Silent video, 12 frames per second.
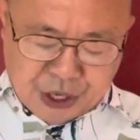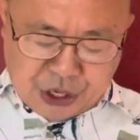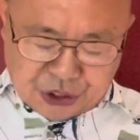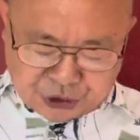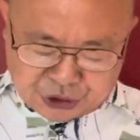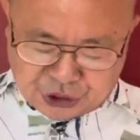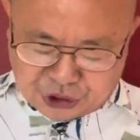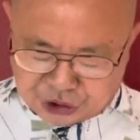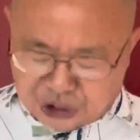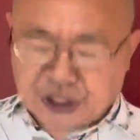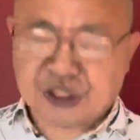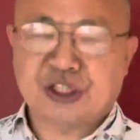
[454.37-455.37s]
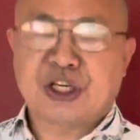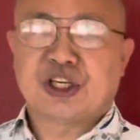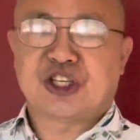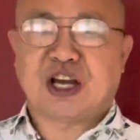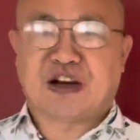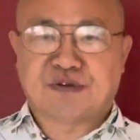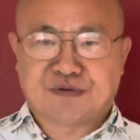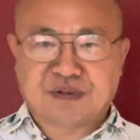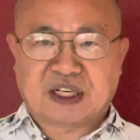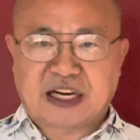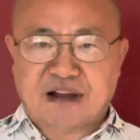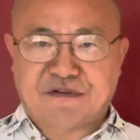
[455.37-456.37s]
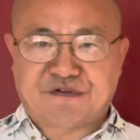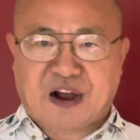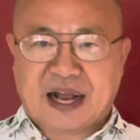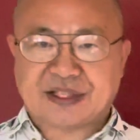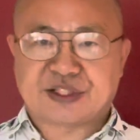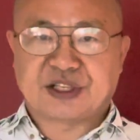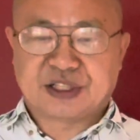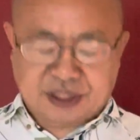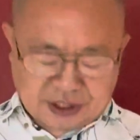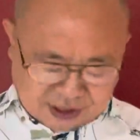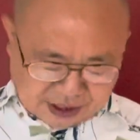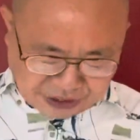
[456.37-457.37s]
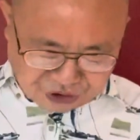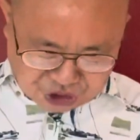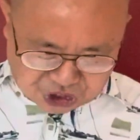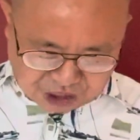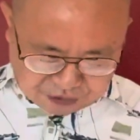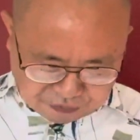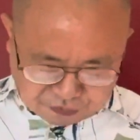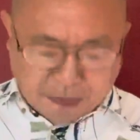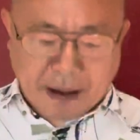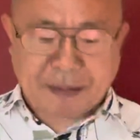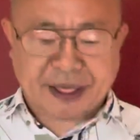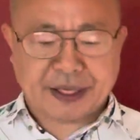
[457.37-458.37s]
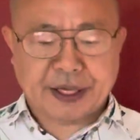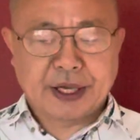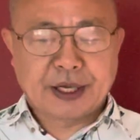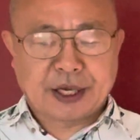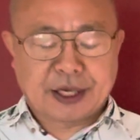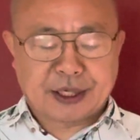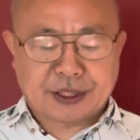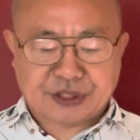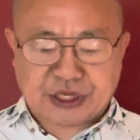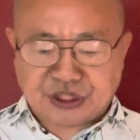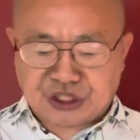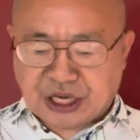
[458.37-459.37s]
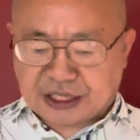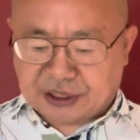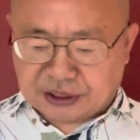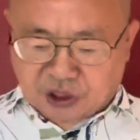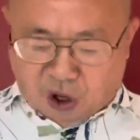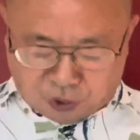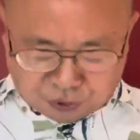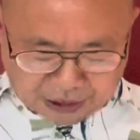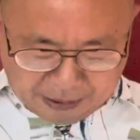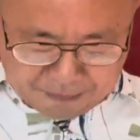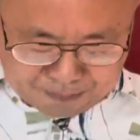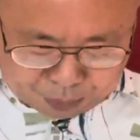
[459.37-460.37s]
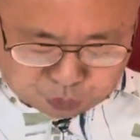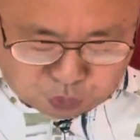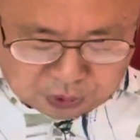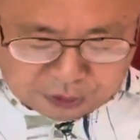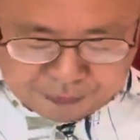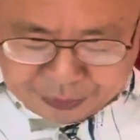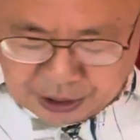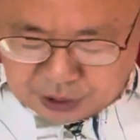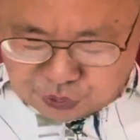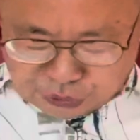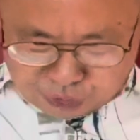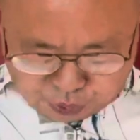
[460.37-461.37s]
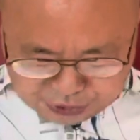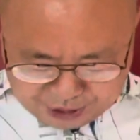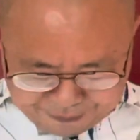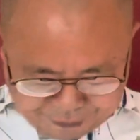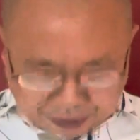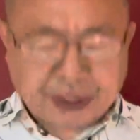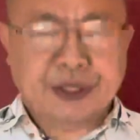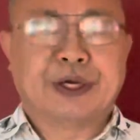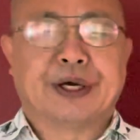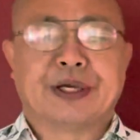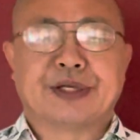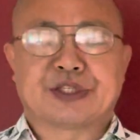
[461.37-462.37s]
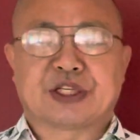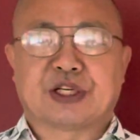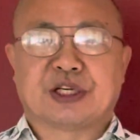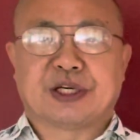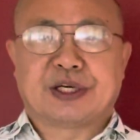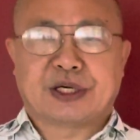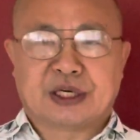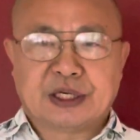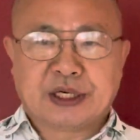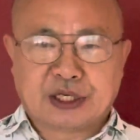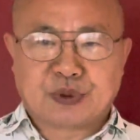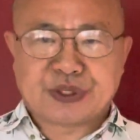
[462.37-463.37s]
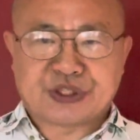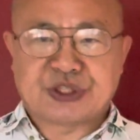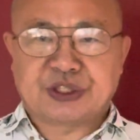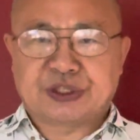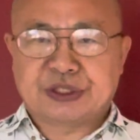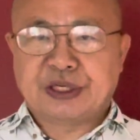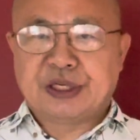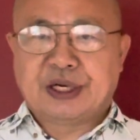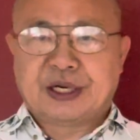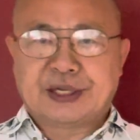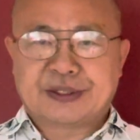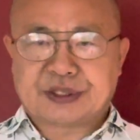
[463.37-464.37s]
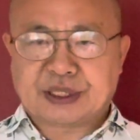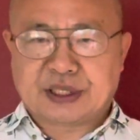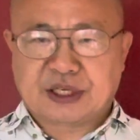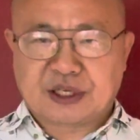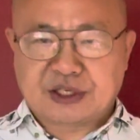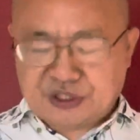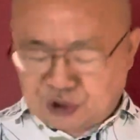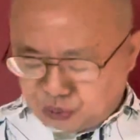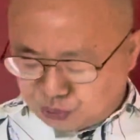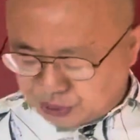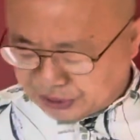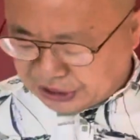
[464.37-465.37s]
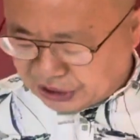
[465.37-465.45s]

已经向乌克兰。发射了三千五百枚，呃，剩下的导弹不多了，所以说呢，呃，这个俄罗斯，呃，这个就是说呢，